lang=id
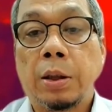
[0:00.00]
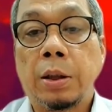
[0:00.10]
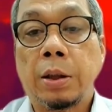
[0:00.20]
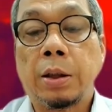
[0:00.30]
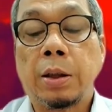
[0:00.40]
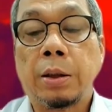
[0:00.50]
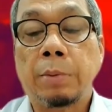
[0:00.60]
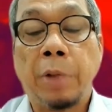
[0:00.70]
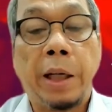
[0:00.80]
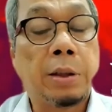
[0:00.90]

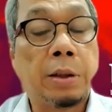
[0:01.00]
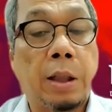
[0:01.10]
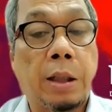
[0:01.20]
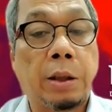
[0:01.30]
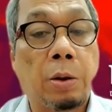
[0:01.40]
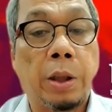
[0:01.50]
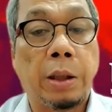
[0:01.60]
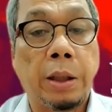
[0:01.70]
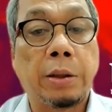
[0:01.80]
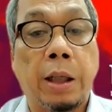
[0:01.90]
Eh, baik secara
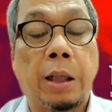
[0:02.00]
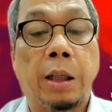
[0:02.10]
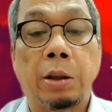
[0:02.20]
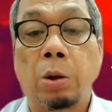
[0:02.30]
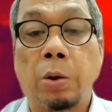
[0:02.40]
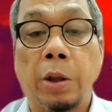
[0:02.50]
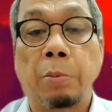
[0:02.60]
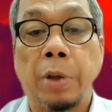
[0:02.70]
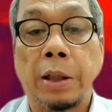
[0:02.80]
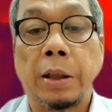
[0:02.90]
teoritis ya ada teori
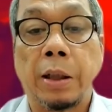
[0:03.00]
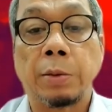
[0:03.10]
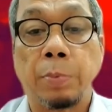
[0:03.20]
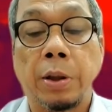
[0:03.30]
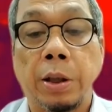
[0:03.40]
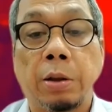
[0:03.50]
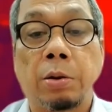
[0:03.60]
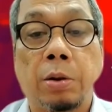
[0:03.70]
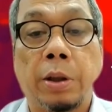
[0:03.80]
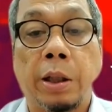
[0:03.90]
yang mengatakan seperti itu ya